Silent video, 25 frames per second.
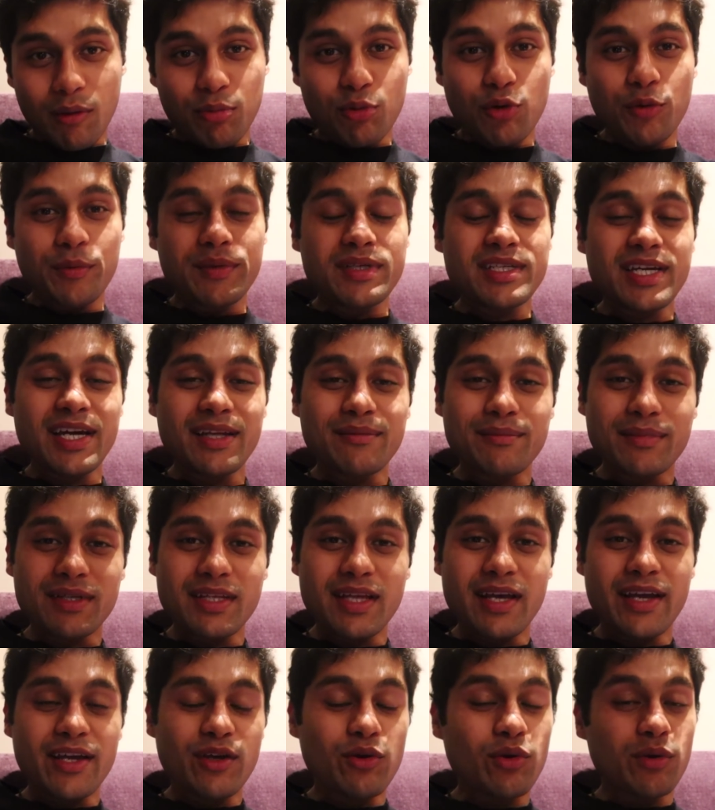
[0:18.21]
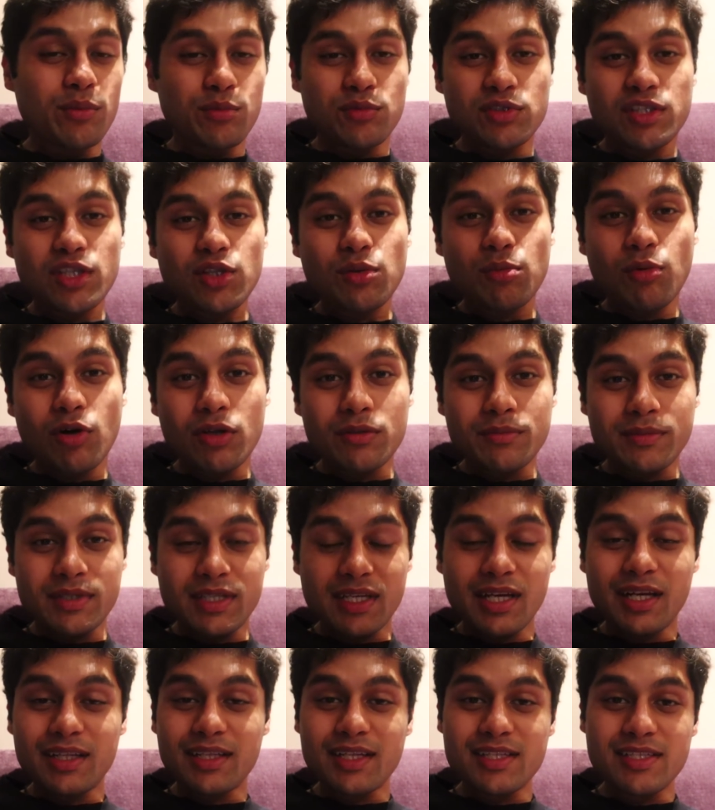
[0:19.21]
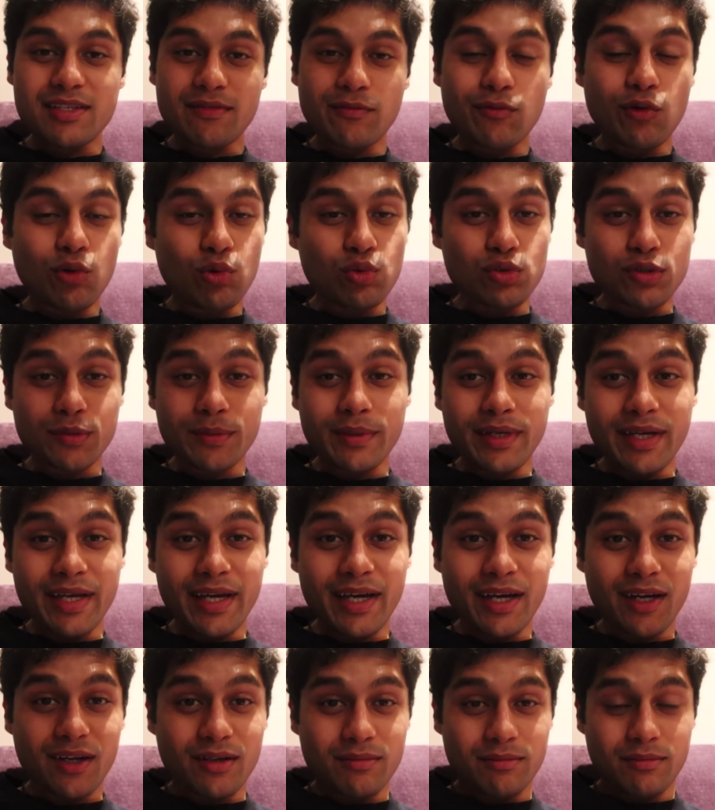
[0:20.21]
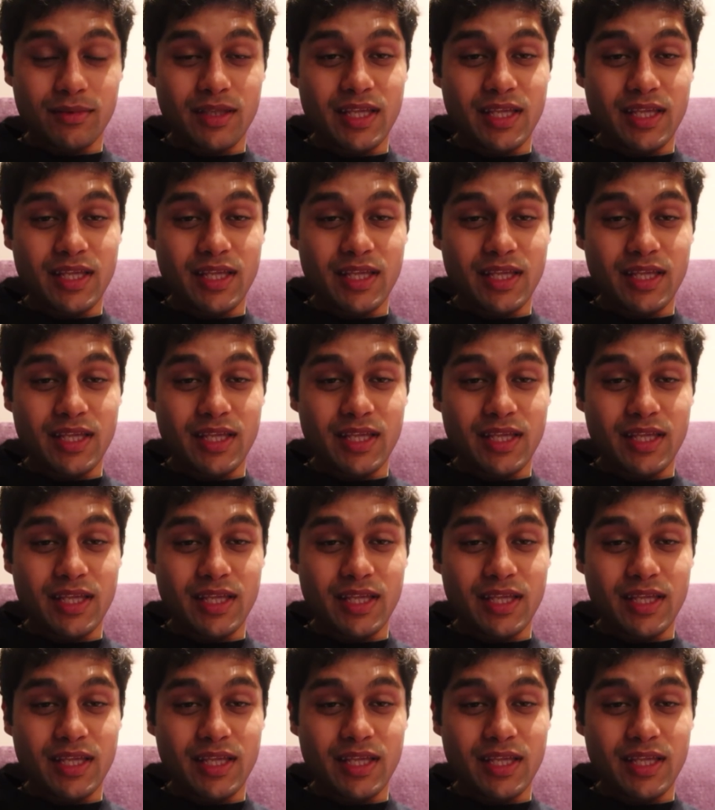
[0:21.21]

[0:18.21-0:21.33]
आपको भी शायद मज़ा आई क्योंकि मुझे तो बहुत मज़ा आता है जब वो कुछ भी नया